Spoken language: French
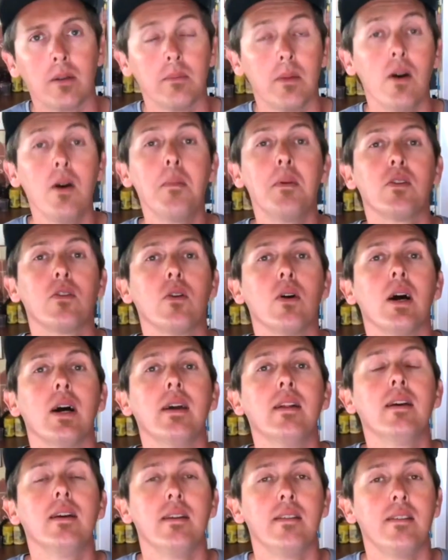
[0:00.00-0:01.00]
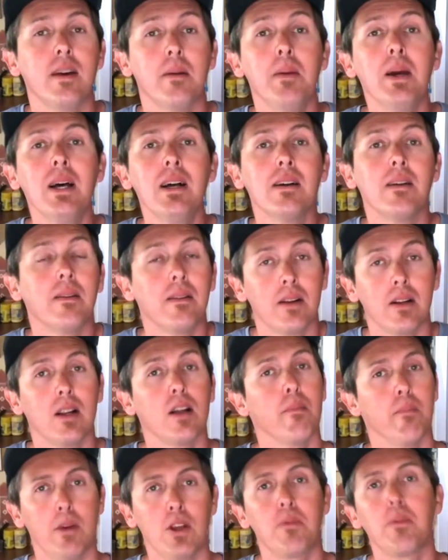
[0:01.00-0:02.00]
Bah ouais, parce que rider, c'est bien,
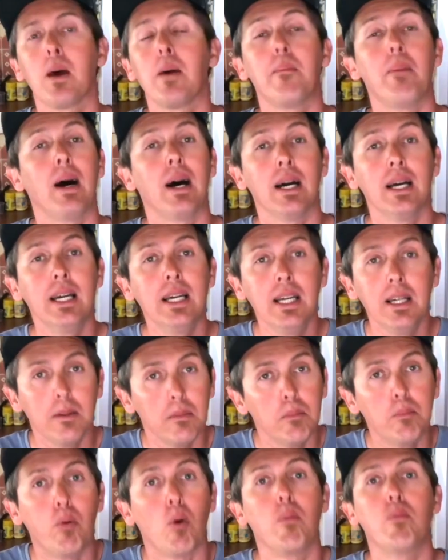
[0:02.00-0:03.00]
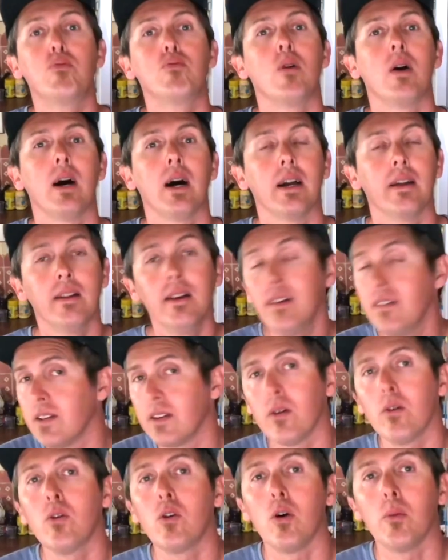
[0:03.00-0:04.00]
mais se préparer pour pouvoir rider,
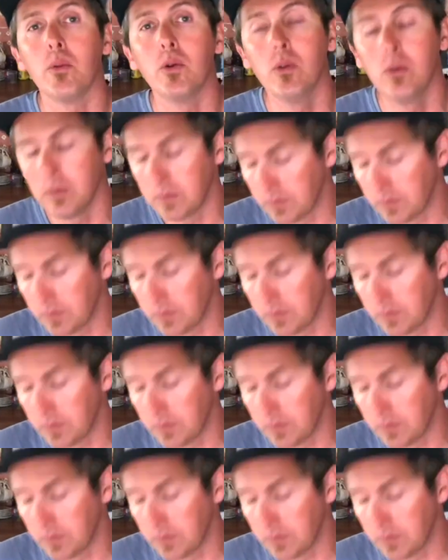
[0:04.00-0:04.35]
c'est encore mieux.